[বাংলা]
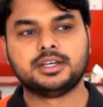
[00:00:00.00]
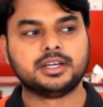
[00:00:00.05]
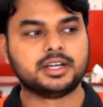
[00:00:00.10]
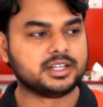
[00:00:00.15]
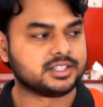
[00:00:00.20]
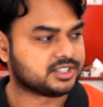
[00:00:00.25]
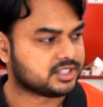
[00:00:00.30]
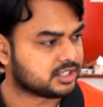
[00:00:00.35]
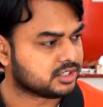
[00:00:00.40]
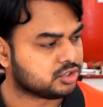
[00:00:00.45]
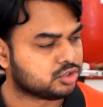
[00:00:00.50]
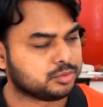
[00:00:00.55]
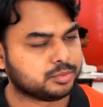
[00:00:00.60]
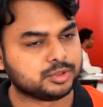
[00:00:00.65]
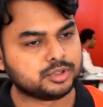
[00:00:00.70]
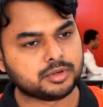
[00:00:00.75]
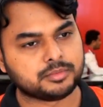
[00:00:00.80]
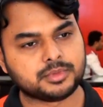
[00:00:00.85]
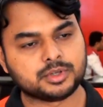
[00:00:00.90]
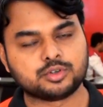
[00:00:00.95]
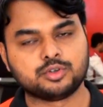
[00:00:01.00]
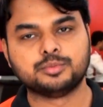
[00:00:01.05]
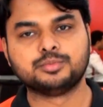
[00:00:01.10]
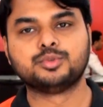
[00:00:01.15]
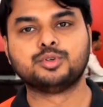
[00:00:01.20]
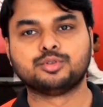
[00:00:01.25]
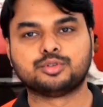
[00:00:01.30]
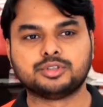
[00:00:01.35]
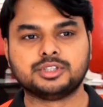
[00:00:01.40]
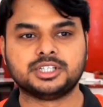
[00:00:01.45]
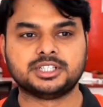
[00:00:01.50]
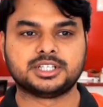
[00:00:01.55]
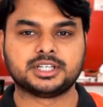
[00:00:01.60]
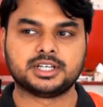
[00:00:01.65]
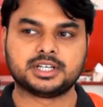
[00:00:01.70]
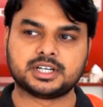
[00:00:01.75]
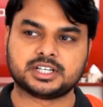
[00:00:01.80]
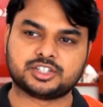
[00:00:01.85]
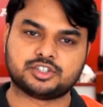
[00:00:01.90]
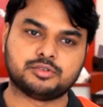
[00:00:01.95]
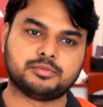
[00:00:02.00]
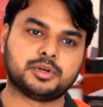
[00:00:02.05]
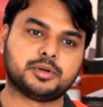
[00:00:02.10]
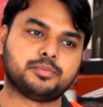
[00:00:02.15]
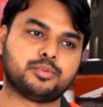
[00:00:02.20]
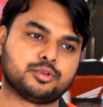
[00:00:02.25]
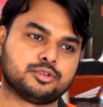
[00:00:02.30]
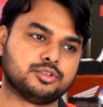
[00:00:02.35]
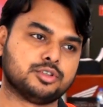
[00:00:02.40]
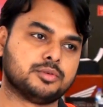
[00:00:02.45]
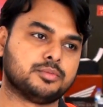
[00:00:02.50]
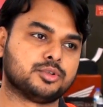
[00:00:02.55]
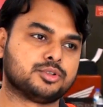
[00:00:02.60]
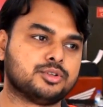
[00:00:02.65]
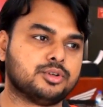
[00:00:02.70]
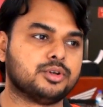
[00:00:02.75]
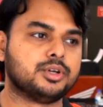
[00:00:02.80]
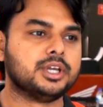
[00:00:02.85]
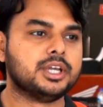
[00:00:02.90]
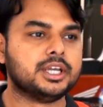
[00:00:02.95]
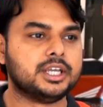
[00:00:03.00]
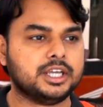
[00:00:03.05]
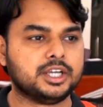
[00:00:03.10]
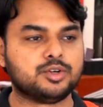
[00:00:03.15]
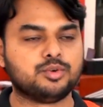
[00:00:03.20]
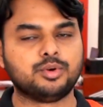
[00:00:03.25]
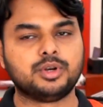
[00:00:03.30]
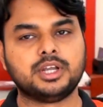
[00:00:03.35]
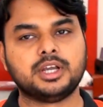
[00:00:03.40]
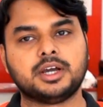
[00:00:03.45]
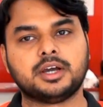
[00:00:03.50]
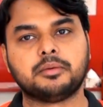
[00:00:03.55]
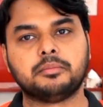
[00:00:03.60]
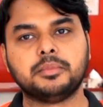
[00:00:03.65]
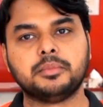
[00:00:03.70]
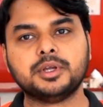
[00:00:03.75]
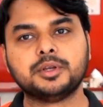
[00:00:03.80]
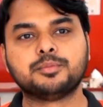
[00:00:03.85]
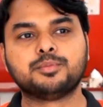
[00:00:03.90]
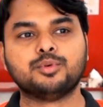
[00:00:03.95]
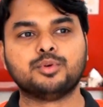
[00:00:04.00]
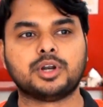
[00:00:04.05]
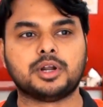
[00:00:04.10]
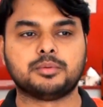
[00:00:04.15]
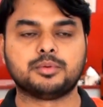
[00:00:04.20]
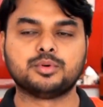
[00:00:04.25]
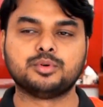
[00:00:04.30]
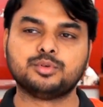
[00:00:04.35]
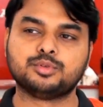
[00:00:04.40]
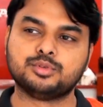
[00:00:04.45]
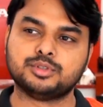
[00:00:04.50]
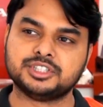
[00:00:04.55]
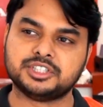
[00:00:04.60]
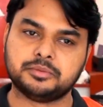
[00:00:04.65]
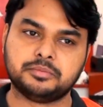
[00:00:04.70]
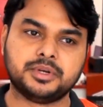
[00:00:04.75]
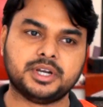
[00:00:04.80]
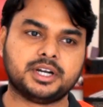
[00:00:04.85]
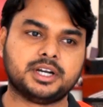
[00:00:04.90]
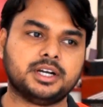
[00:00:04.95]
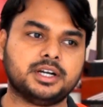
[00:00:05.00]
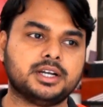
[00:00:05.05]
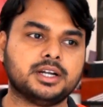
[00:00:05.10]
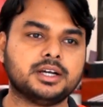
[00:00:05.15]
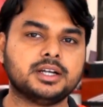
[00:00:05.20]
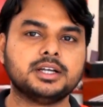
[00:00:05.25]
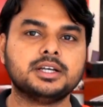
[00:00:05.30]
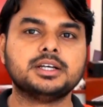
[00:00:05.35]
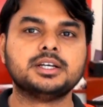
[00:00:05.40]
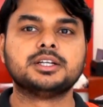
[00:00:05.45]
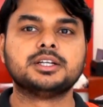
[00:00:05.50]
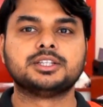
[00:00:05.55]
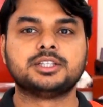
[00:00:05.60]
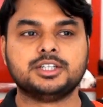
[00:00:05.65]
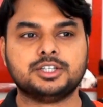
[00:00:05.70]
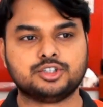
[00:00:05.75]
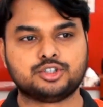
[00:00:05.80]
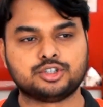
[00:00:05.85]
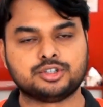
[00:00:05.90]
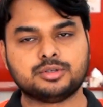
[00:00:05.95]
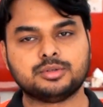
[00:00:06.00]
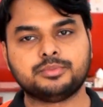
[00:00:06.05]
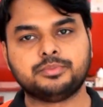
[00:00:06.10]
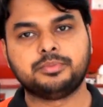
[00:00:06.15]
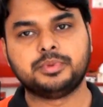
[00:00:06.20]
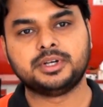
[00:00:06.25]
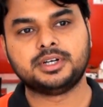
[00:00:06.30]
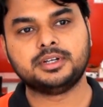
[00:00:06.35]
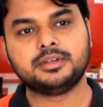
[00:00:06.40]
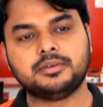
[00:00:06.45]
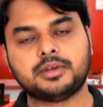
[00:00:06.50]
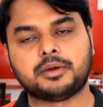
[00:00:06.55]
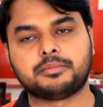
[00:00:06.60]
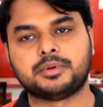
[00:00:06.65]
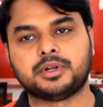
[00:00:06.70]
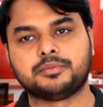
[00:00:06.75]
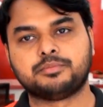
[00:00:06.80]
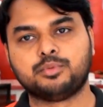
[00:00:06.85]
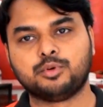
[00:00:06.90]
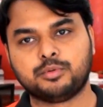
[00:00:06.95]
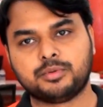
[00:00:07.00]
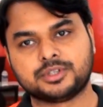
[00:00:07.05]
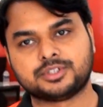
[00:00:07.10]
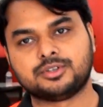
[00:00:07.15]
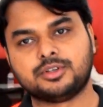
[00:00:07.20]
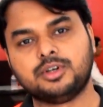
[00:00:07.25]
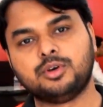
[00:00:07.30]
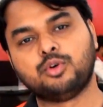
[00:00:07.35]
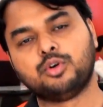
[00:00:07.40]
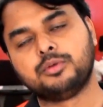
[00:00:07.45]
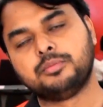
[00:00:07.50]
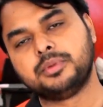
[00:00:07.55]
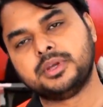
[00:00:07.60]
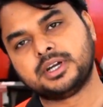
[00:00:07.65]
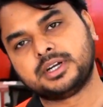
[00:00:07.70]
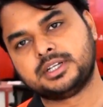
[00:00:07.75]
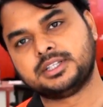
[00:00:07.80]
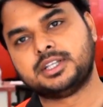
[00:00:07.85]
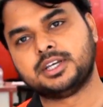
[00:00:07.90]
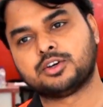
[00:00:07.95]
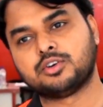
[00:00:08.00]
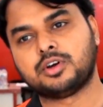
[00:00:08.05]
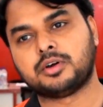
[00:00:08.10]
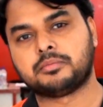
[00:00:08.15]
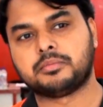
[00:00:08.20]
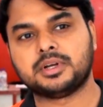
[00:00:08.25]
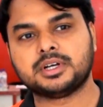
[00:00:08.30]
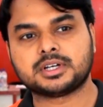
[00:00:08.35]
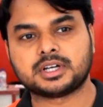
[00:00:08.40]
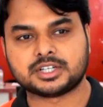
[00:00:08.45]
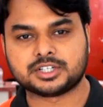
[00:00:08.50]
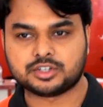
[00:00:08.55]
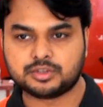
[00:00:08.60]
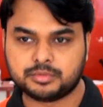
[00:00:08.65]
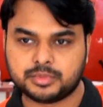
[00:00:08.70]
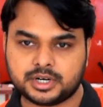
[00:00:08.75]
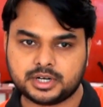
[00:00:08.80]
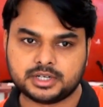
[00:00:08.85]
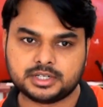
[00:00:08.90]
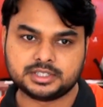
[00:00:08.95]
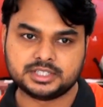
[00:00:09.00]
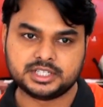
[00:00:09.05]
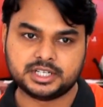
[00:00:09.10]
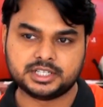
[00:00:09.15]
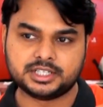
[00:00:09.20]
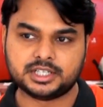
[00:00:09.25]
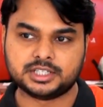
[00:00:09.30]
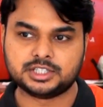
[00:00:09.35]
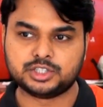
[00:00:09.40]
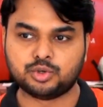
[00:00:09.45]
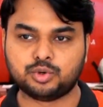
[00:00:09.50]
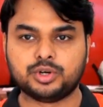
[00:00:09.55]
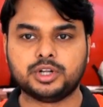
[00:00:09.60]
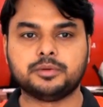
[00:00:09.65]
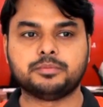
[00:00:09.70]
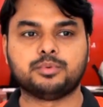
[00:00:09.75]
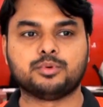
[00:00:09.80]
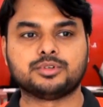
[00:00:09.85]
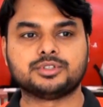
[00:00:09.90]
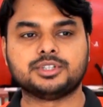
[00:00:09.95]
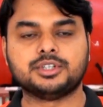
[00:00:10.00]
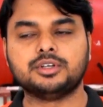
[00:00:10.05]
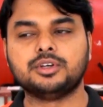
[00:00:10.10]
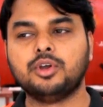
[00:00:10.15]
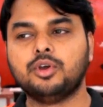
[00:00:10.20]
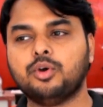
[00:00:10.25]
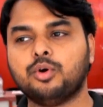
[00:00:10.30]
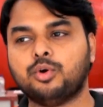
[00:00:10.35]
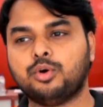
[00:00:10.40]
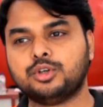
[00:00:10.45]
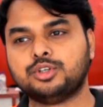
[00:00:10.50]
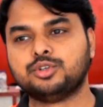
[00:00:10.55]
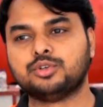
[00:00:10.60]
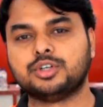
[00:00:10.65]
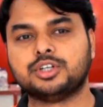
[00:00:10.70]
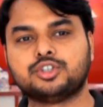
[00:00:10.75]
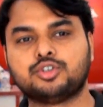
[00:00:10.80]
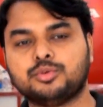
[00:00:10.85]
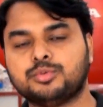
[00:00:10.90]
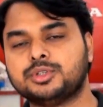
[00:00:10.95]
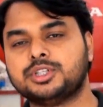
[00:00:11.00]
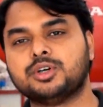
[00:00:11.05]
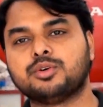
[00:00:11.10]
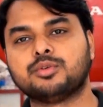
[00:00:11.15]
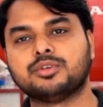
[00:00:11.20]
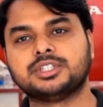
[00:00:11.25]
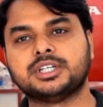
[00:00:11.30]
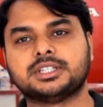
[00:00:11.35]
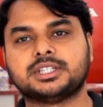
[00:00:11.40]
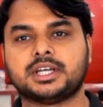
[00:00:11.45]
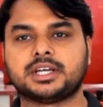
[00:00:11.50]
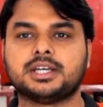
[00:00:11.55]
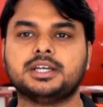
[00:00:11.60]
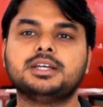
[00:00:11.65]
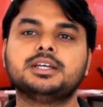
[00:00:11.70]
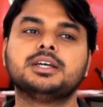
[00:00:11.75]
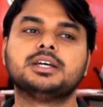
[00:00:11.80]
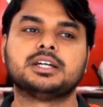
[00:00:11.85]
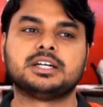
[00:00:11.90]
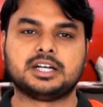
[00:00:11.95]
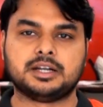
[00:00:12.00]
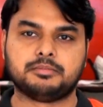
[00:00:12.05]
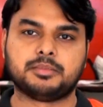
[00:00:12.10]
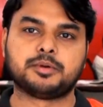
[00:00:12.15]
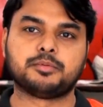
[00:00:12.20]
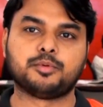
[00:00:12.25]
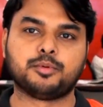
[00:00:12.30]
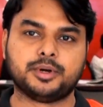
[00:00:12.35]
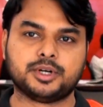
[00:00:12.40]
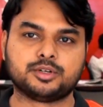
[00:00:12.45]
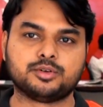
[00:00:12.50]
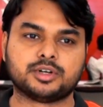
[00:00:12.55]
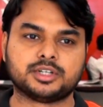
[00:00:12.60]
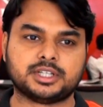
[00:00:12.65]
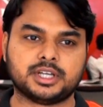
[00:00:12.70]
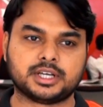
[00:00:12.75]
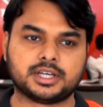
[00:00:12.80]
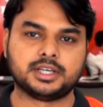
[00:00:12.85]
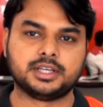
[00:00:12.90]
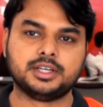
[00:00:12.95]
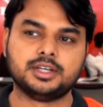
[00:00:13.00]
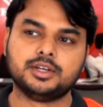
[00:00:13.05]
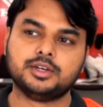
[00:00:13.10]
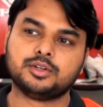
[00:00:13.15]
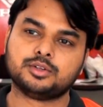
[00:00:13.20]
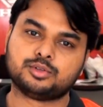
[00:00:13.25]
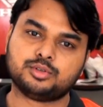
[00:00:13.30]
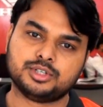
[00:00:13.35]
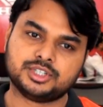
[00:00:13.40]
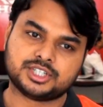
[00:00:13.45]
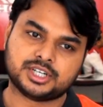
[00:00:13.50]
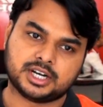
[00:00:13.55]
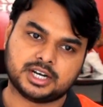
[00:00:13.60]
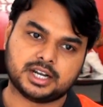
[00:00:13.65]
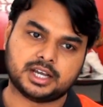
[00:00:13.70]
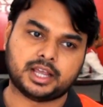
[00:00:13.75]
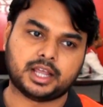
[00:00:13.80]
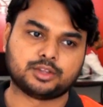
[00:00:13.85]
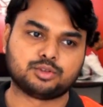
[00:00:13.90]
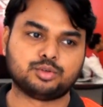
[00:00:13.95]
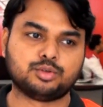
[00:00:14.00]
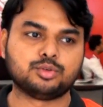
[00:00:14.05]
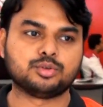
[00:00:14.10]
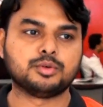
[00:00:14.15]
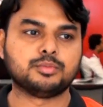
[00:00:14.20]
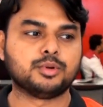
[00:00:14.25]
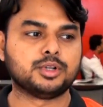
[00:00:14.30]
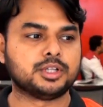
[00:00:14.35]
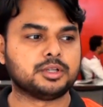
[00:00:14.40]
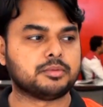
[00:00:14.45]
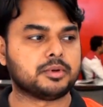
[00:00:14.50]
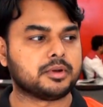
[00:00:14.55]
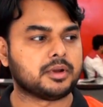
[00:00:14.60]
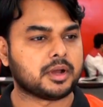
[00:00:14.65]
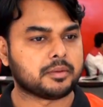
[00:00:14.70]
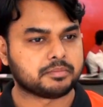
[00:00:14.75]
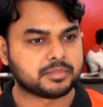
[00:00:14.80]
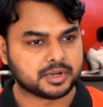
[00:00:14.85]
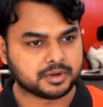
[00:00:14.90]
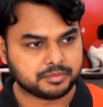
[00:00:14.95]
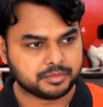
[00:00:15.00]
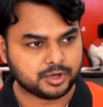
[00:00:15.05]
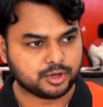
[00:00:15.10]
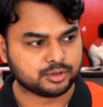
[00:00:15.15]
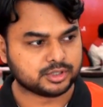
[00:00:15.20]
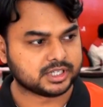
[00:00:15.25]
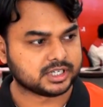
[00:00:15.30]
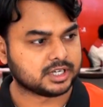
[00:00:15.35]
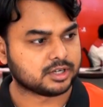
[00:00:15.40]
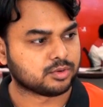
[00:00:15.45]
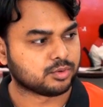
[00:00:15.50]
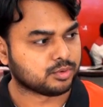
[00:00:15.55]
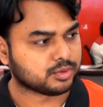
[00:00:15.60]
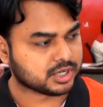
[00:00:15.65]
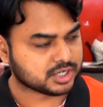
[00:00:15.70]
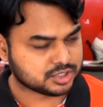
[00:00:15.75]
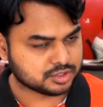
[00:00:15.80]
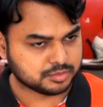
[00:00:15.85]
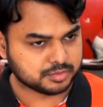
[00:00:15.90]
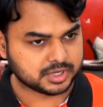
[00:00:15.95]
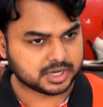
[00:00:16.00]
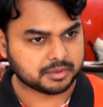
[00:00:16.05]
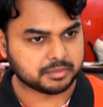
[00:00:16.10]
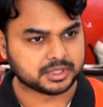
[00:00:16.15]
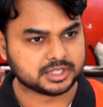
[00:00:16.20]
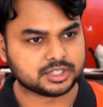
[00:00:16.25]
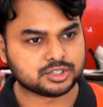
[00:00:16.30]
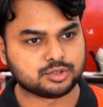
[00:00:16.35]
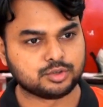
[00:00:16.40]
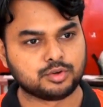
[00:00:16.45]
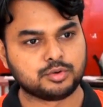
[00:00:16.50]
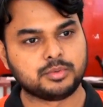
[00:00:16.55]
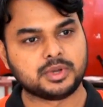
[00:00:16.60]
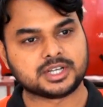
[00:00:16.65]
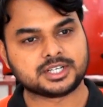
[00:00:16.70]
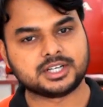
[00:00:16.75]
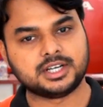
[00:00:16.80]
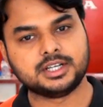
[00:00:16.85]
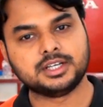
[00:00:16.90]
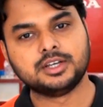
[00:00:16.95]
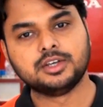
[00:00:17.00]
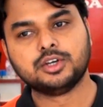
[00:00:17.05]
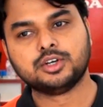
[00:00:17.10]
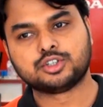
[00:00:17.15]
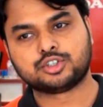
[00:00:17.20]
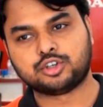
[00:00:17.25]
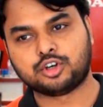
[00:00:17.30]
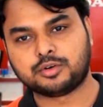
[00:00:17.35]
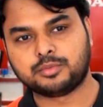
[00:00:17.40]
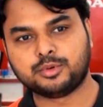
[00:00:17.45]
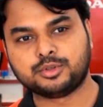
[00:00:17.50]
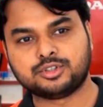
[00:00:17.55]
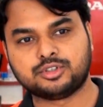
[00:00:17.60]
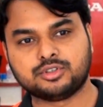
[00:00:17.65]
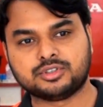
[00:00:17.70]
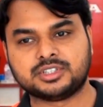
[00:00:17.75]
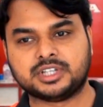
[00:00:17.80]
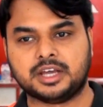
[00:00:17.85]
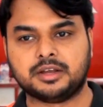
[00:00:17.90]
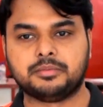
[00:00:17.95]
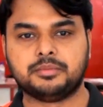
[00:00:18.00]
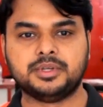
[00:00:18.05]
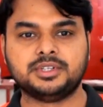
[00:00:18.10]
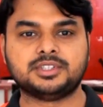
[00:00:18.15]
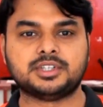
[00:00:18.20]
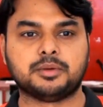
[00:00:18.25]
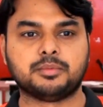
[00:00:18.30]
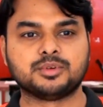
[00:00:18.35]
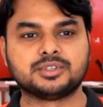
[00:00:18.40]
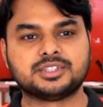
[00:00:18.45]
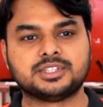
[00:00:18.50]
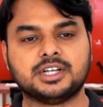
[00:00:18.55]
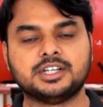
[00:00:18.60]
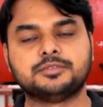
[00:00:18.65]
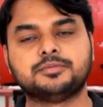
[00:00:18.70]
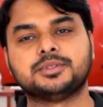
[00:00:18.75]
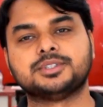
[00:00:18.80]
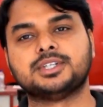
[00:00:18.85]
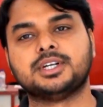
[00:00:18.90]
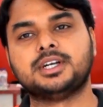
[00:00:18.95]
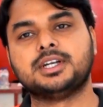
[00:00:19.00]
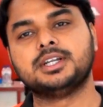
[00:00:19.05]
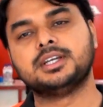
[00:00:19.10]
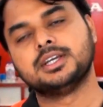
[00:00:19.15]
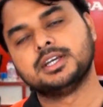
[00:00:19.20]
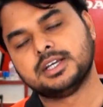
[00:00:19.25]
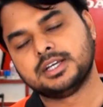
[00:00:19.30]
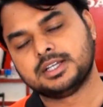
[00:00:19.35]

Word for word: রেজিস্ট্রেশন সুবিধা আমরা খুব দ্রুত দিয়ে থাকি কাস্টমার পছন্দ মতো ইকুরিয়া মিরপুর এবং নতুন যে বিআরটিটা তিনশো পিটে আপনার পূর্বাচলে ওই বিআরটি থেকেও আমরা কাস্টমার যে যে জোনের পড়ছে ওই জোনের সুবিধা অনুযায়ী তাকে নাম্বার প্রোভাইড করে থাকি তো ইনশাল্লাহ এতটুকু বলতে পারি আপনার ভিডিও থেকে কোনো কাস্টমার আমাদের শোরুমে আসলে সর্বোচ্চ সার্ভিস এবং সেলস ফেসিলিটি